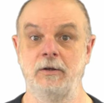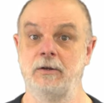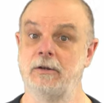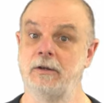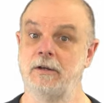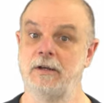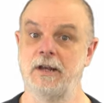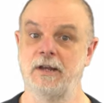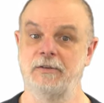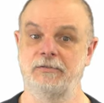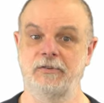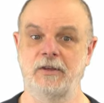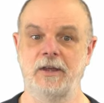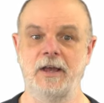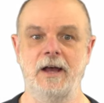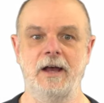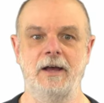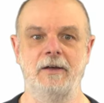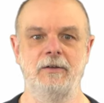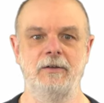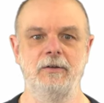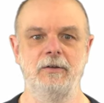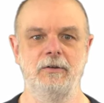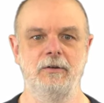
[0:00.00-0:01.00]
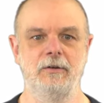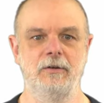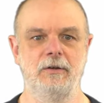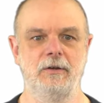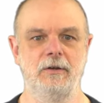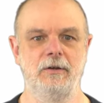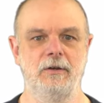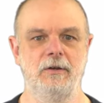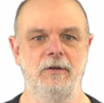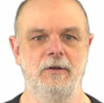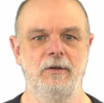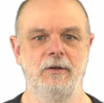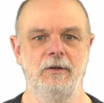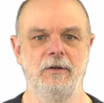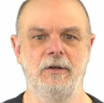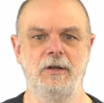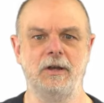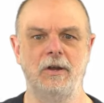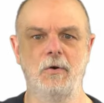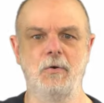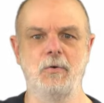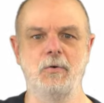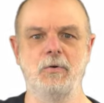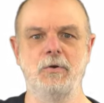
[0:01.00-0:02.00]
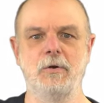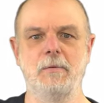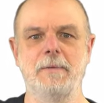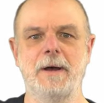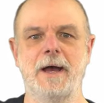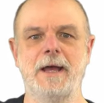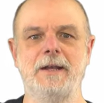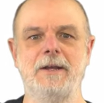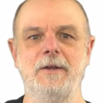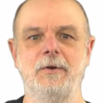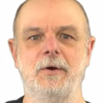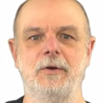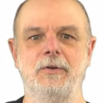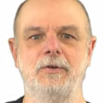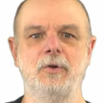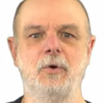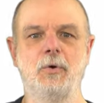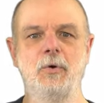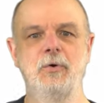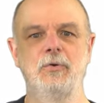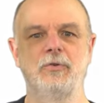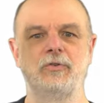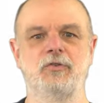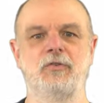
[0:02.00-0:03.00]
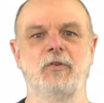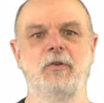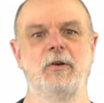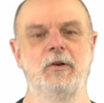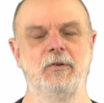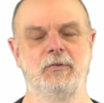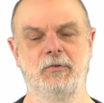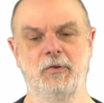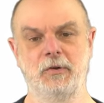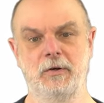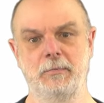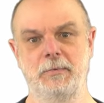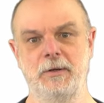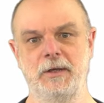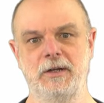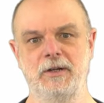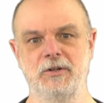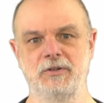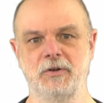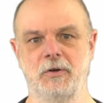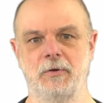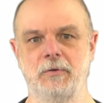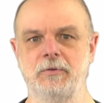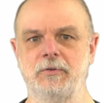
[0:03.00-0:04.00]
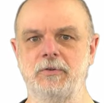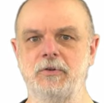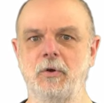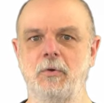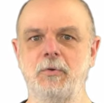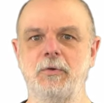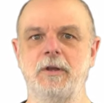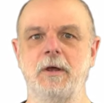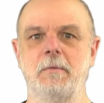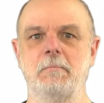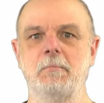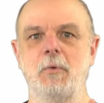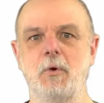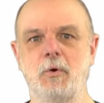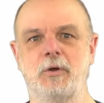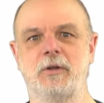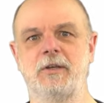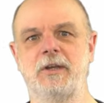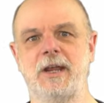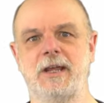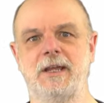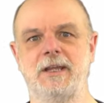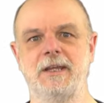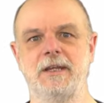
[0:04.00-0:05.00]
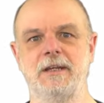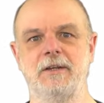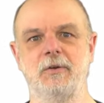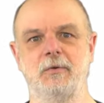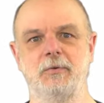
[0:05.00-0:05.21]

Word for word: ですが日本語の場合にはどうすればいいでしょうどんな目的